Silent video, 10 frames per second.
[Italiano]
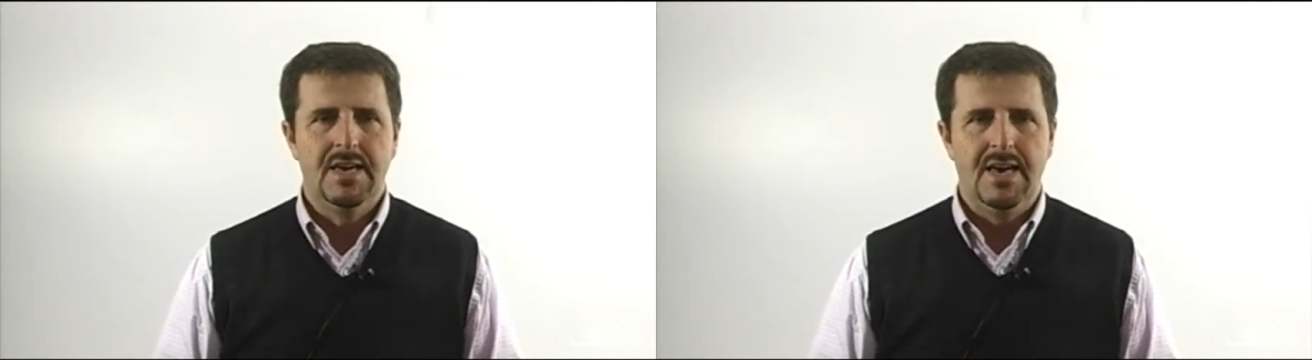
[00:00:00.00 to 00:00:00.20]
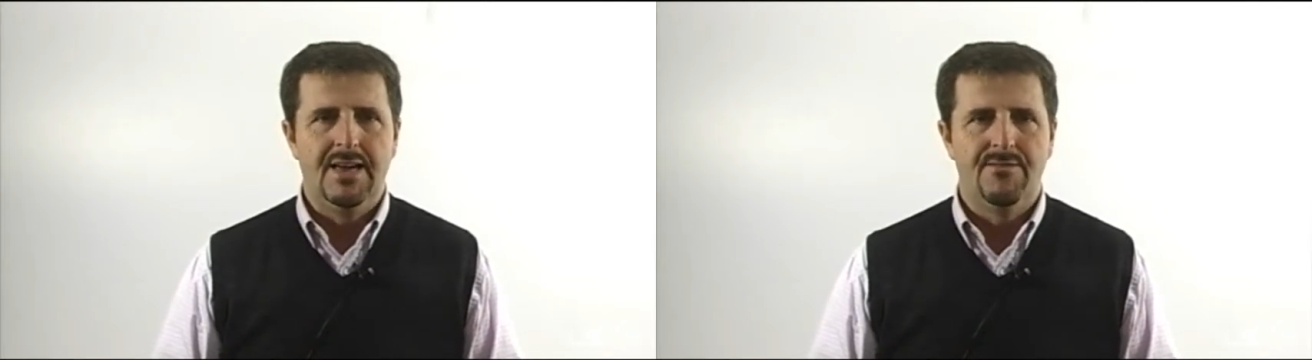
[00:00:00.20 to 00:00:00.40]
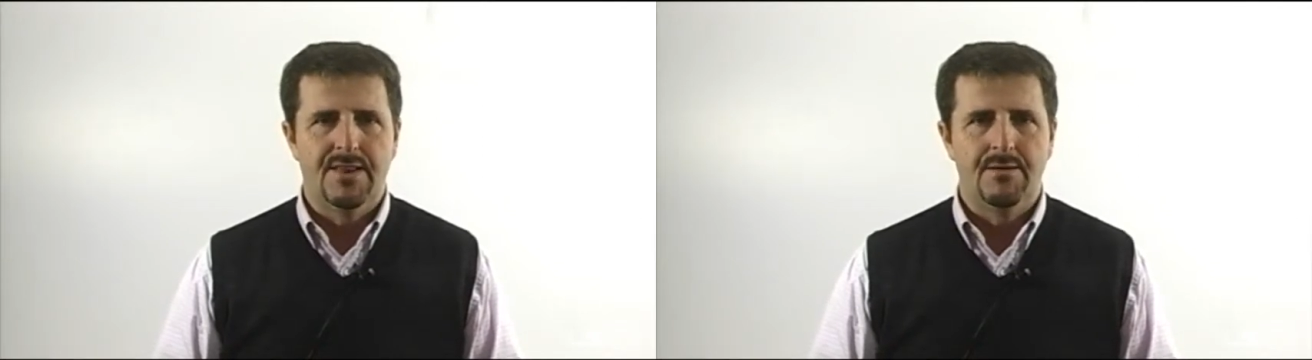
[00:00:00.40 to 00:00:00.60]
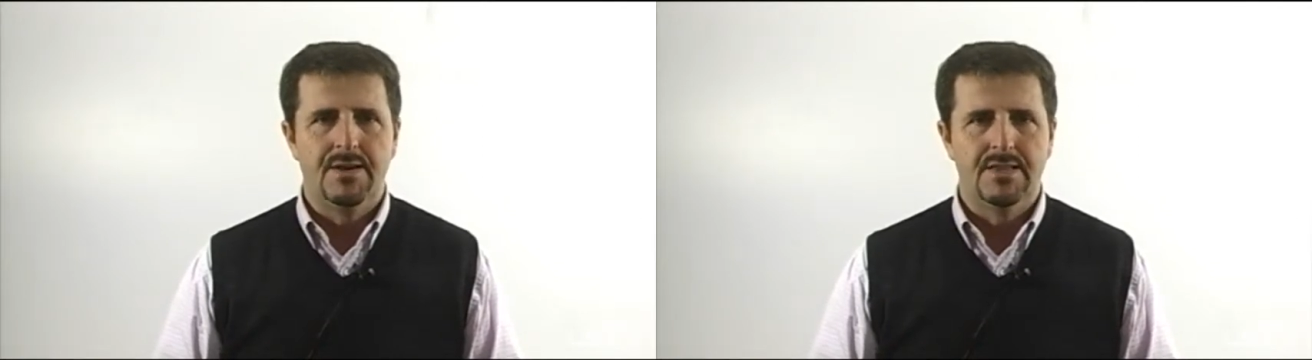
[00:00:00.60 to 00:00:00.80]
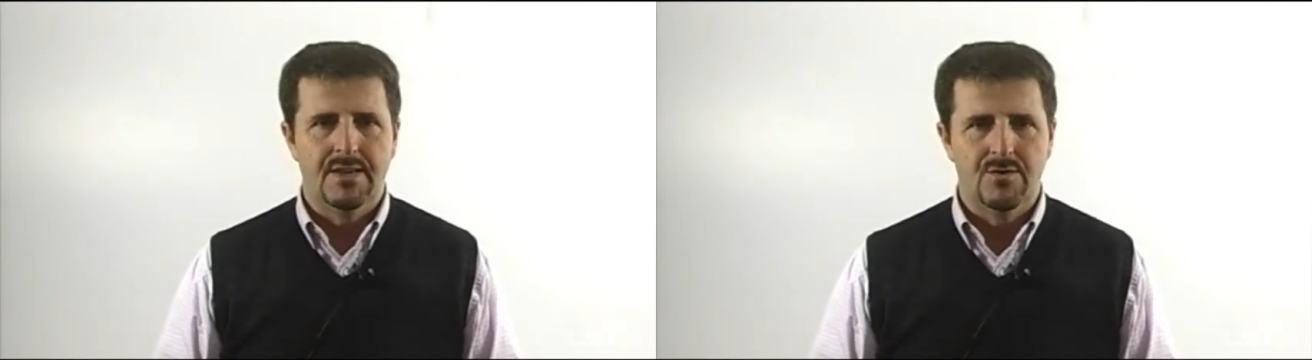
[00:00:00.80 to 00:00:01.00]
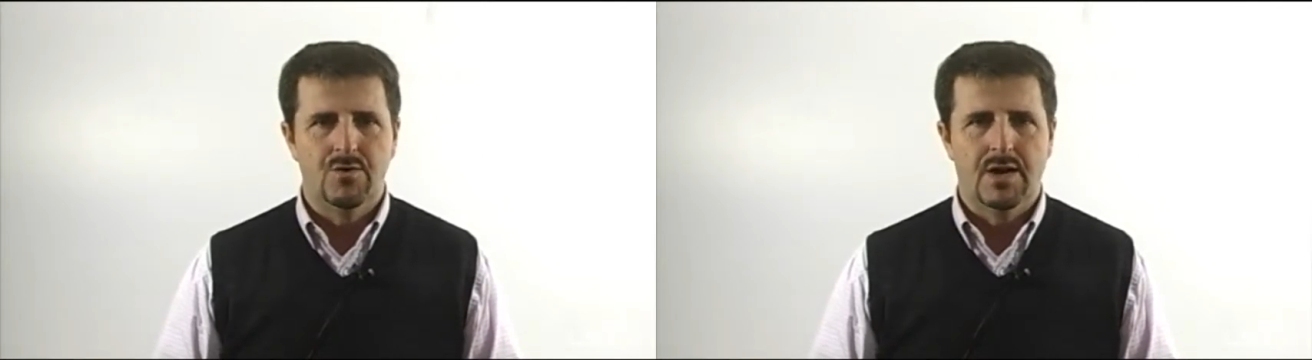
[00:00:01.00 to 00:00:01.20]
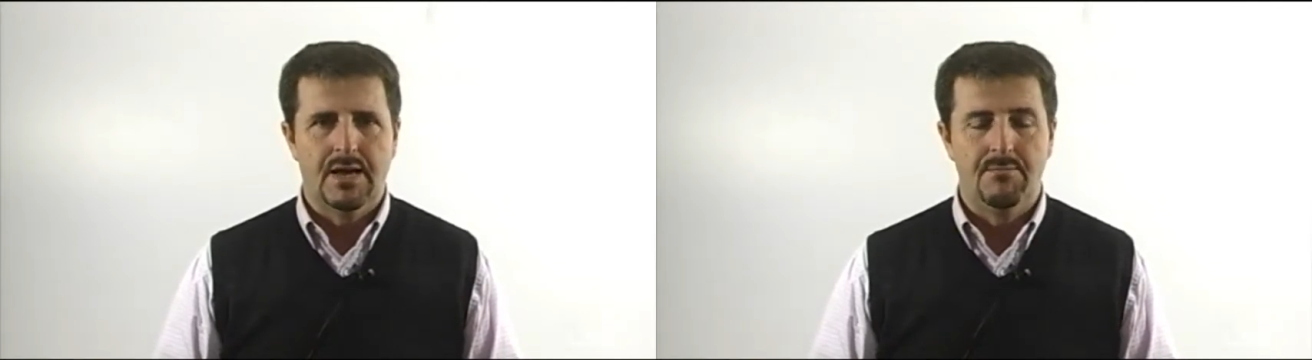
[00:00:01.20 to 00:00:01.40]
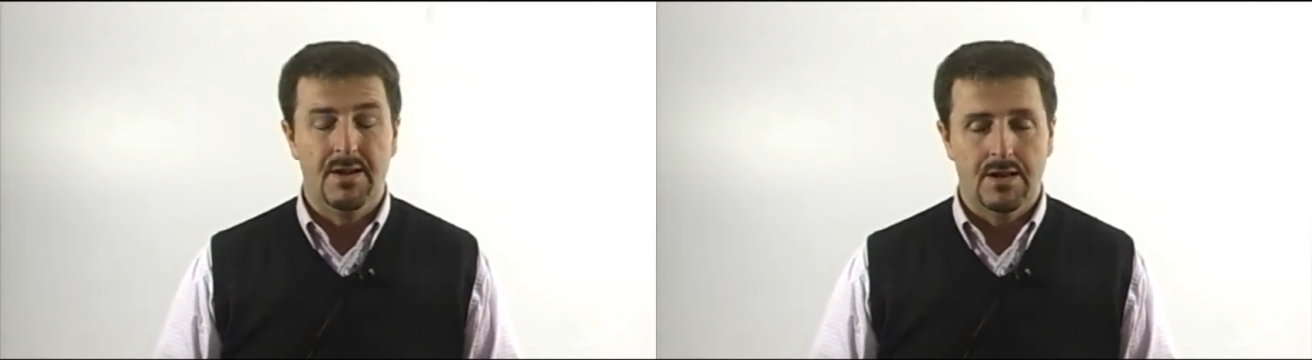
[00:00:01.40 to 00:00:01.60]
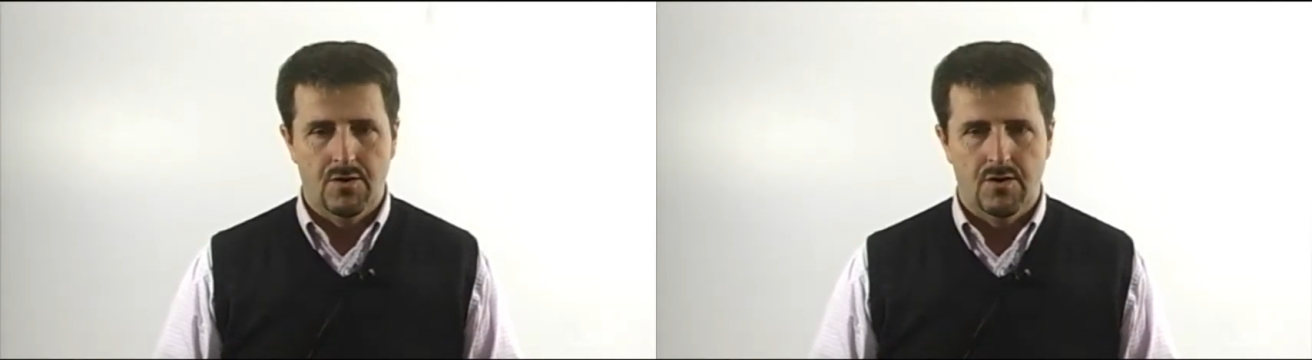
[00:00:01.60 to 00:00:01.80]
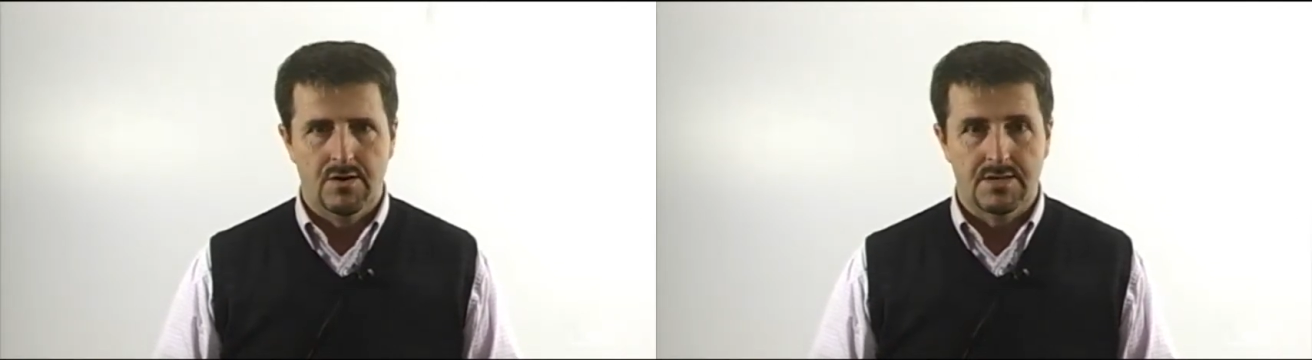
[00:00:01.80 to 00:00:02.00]
è veramente un gran bel
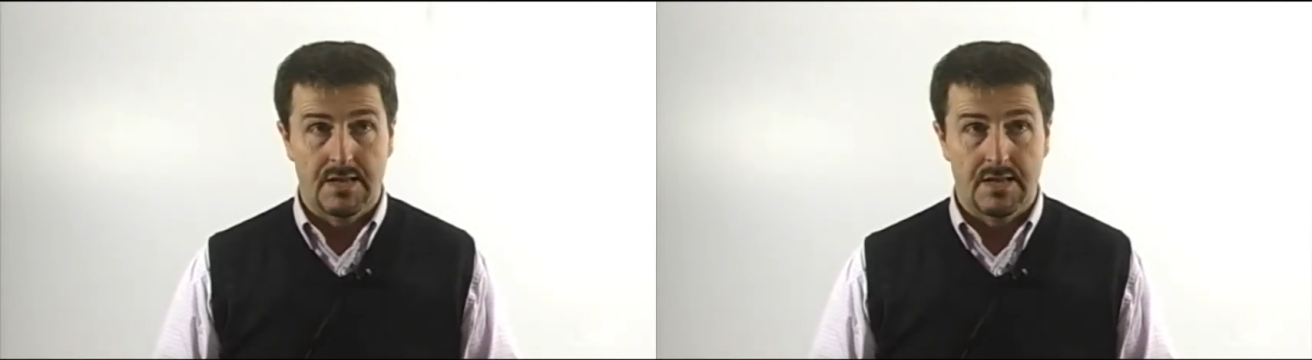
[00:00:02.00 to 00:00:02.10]
gol,